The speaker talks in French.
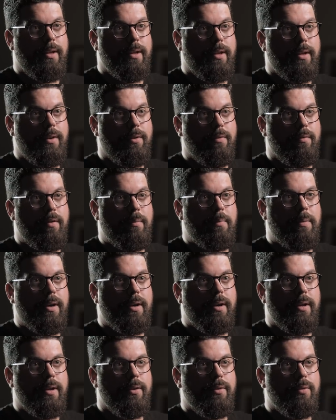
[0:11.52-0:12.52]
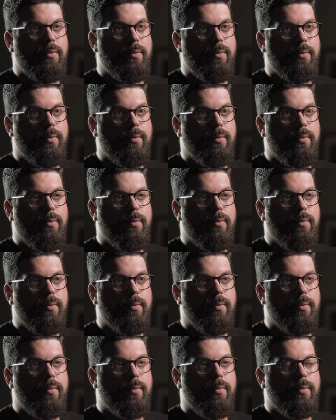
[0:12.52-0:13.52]
et on va parler
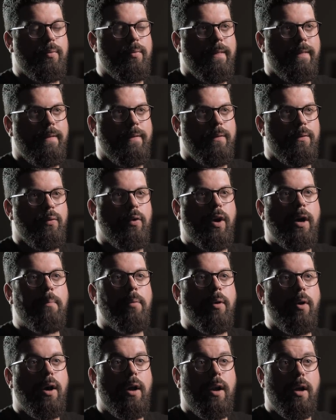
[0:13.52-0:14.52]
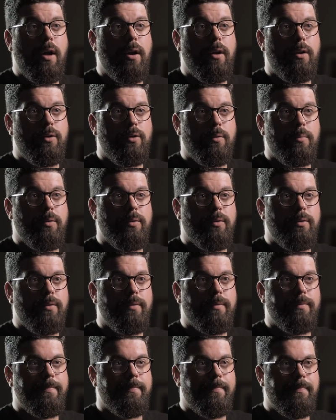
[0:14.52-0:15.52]
du, rapport à l'art, je pense.